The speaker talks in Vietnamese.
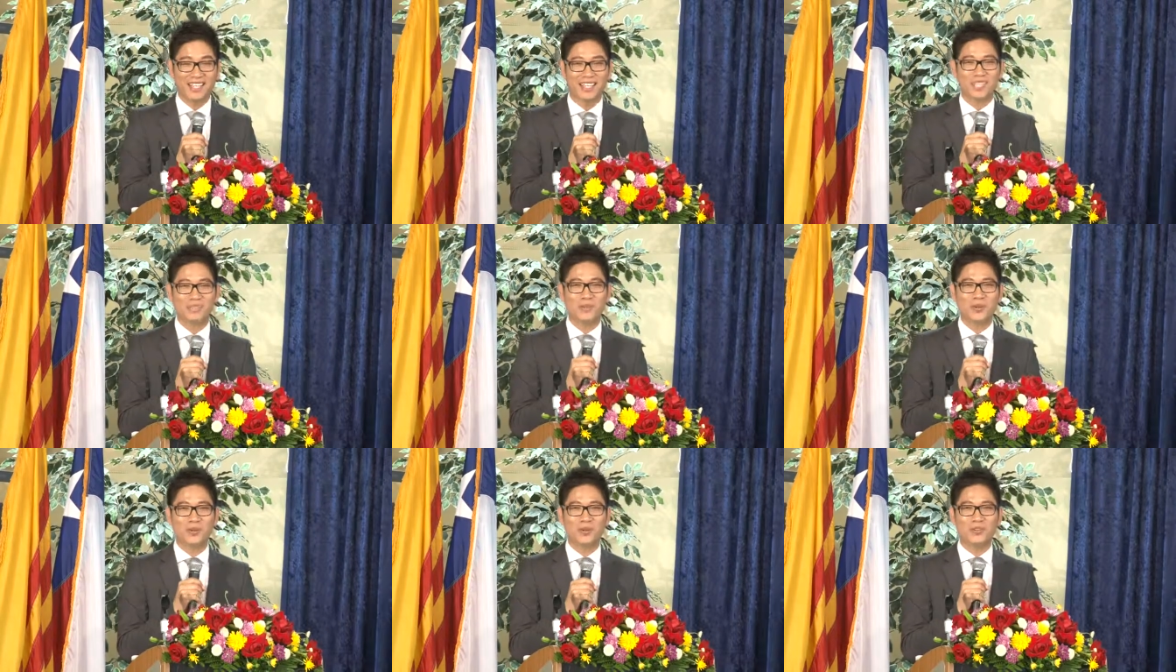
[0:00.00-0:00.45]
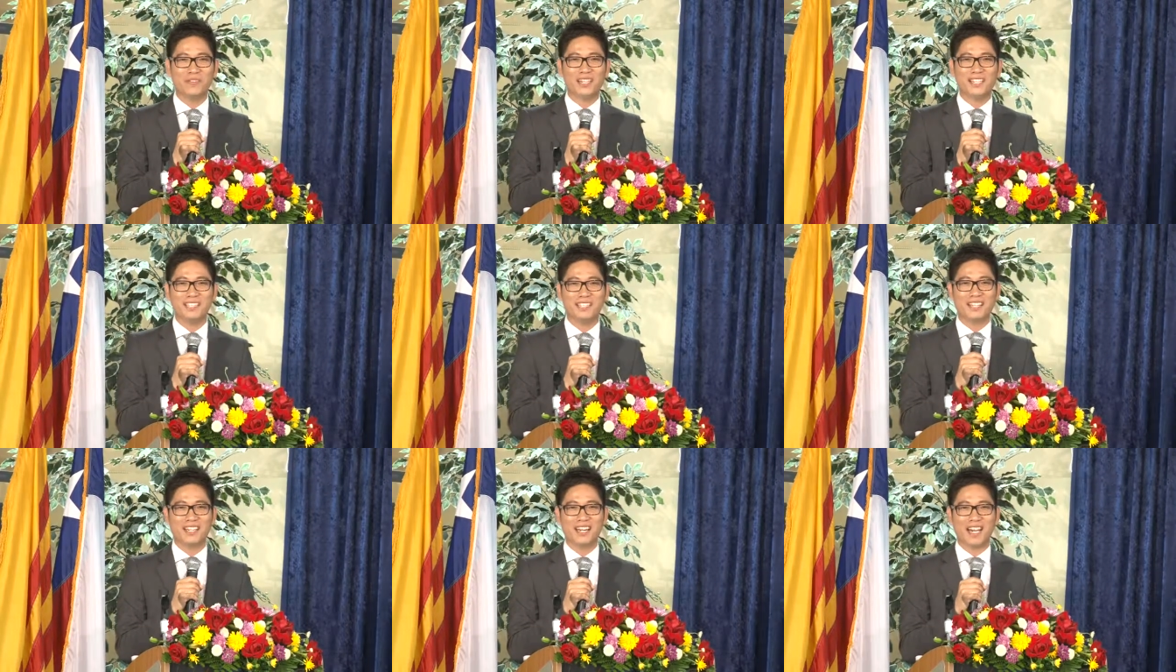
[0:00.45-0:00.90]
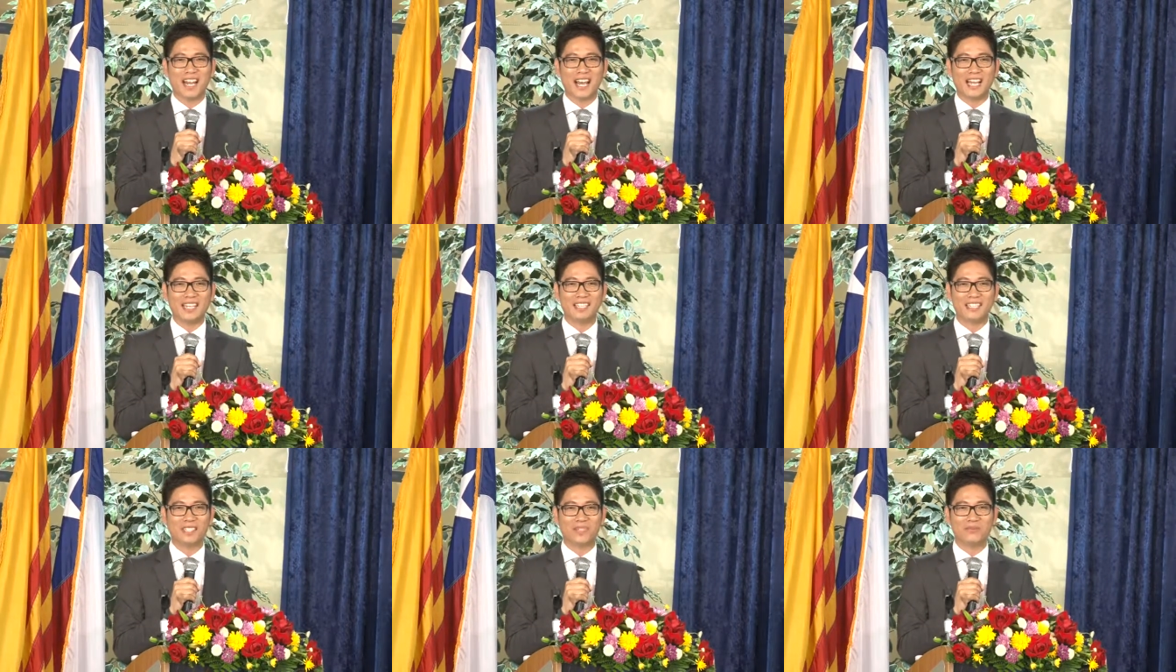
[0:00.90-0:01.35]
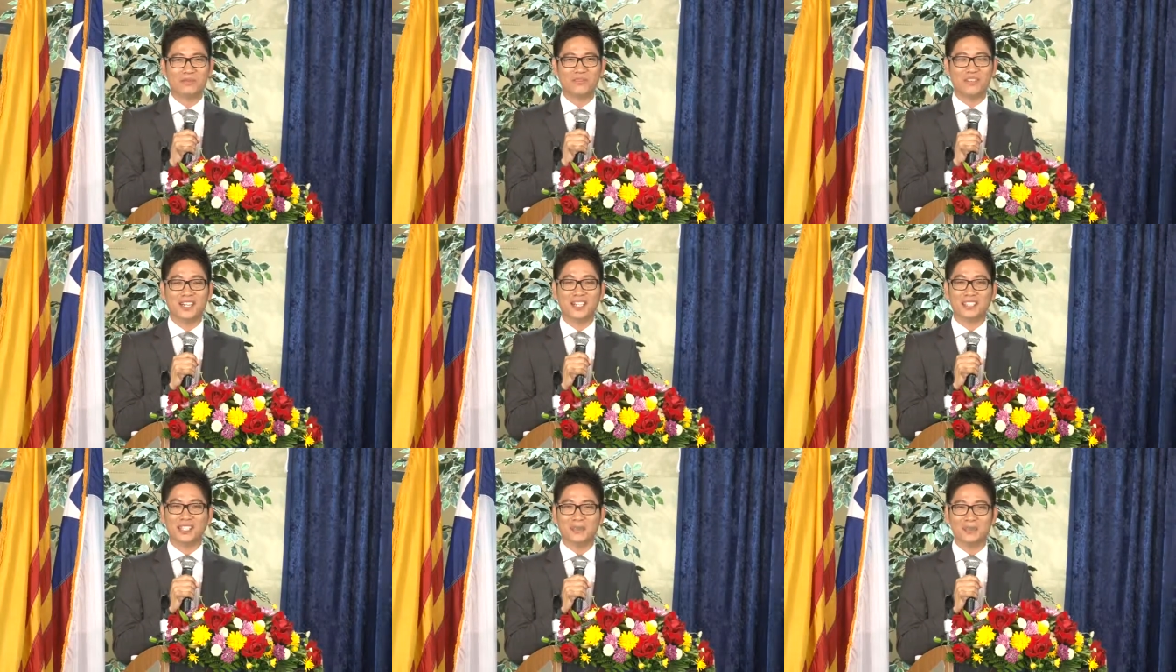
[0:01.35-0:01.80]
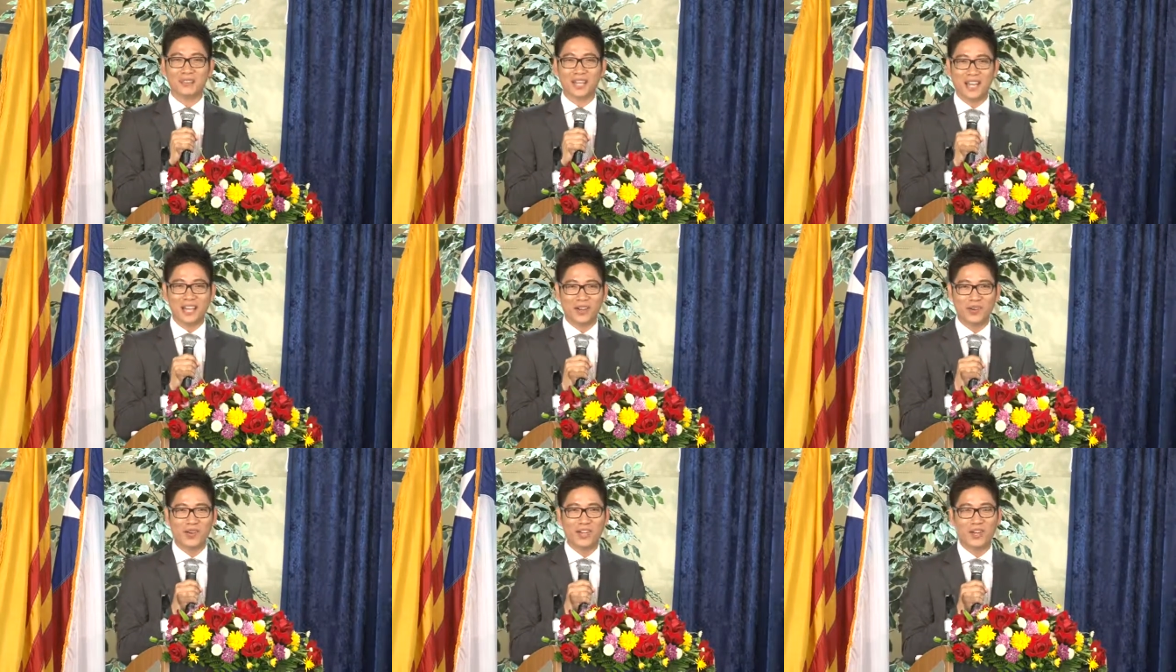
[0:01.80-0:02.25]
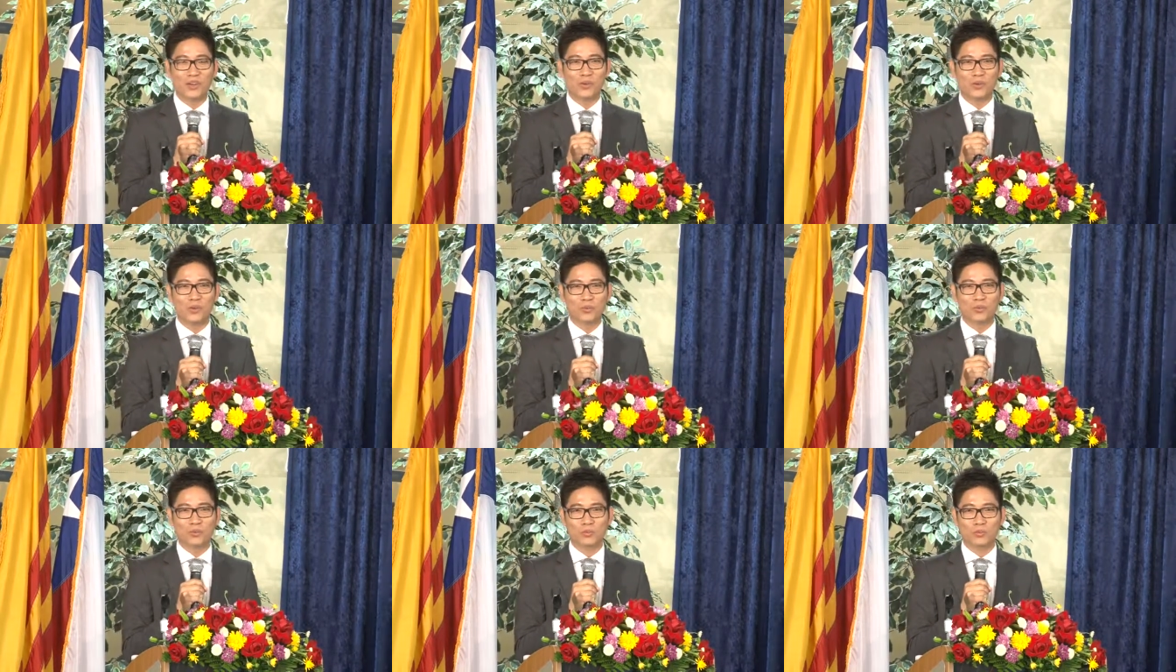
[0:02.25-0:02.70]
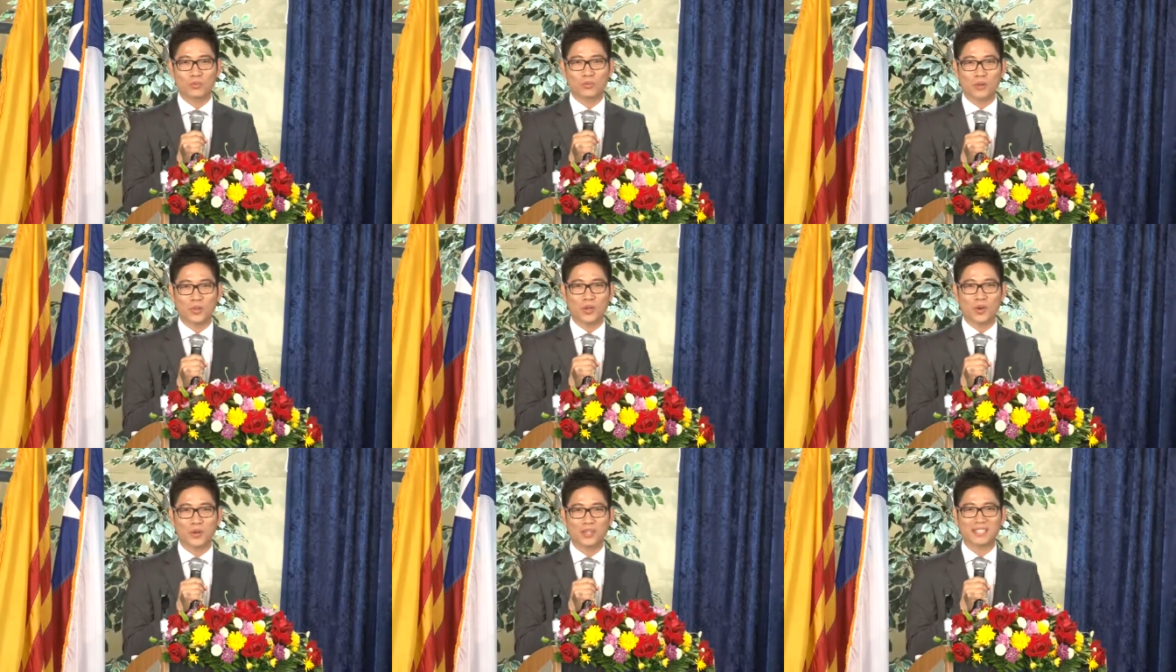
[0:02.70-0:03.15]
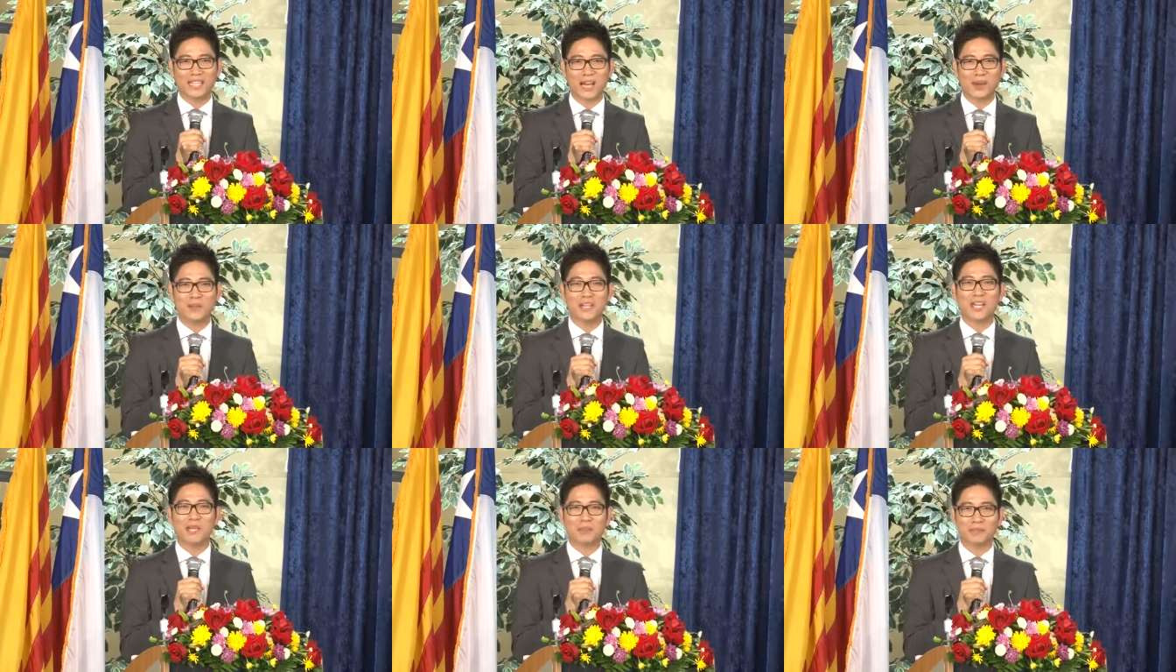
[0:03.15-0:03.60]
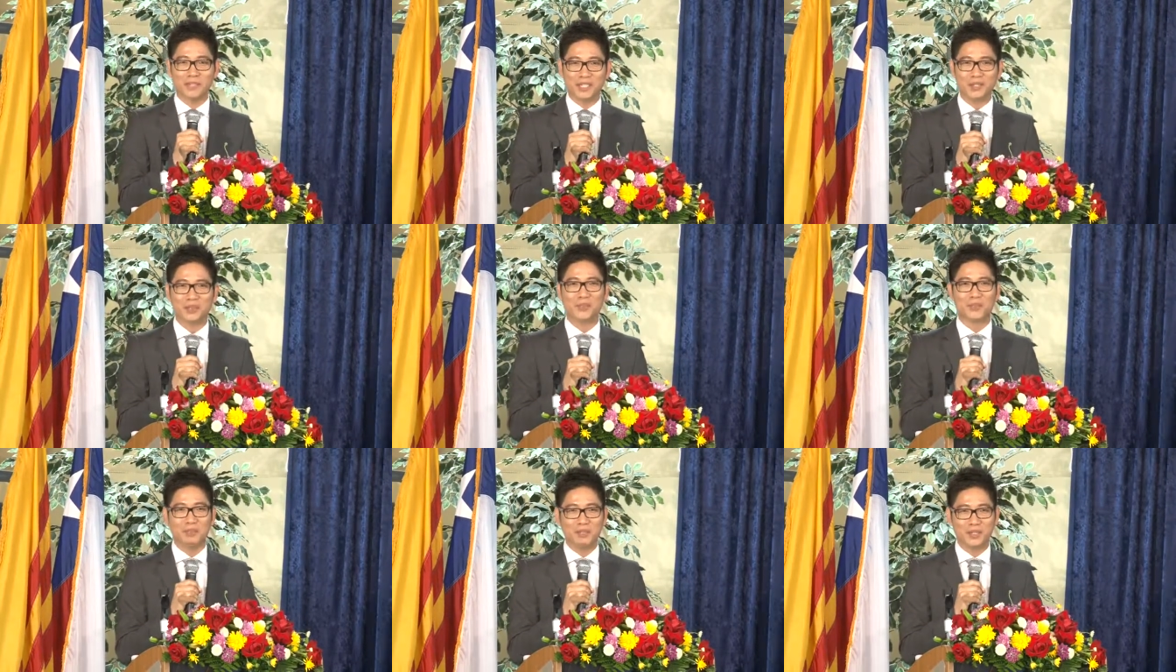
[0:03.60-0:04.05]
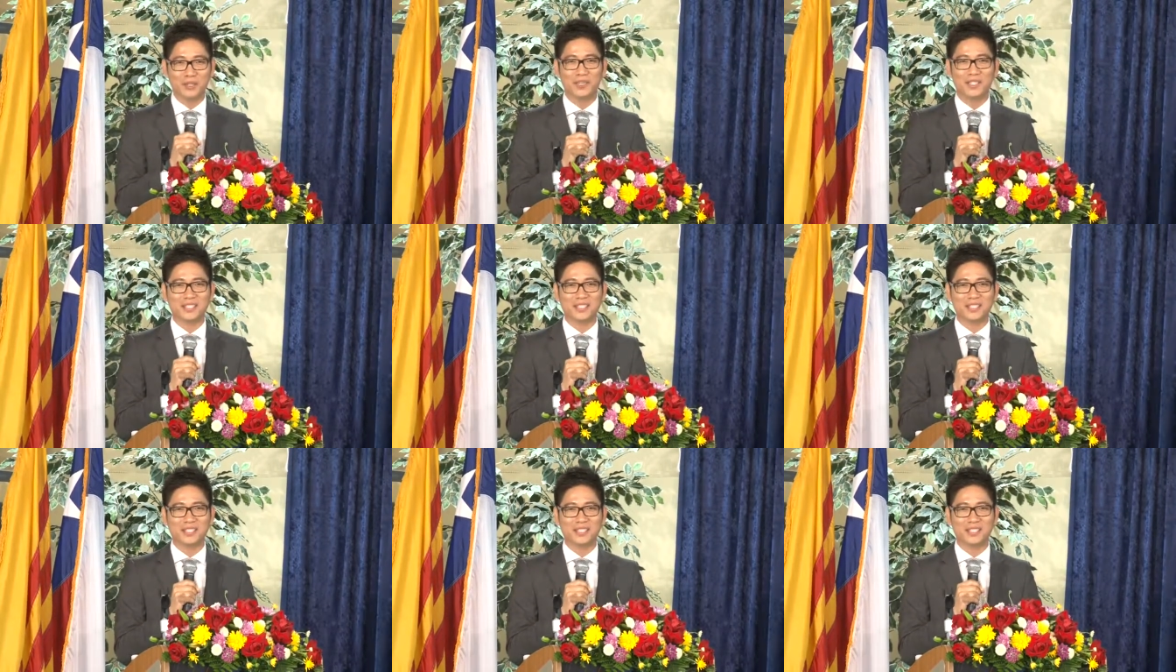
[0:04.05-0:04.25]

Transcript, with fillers: kính mời quý vị trở lại trong phần tiếp theo của buổi hội thảo đặc biệt của b